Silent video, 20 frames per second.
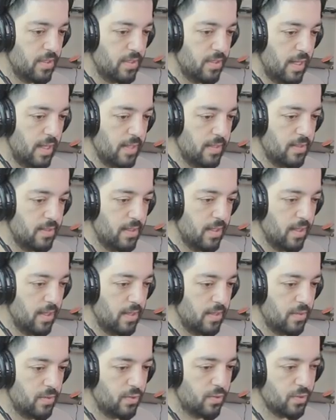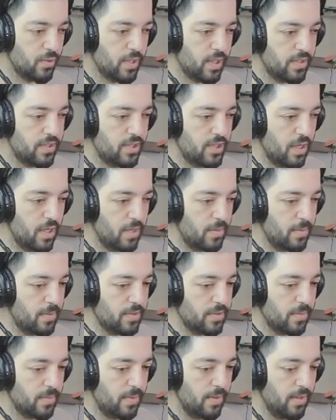Yakın geldi de. Şuradan
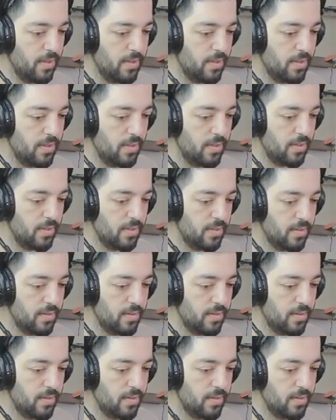çıkar mı acaba?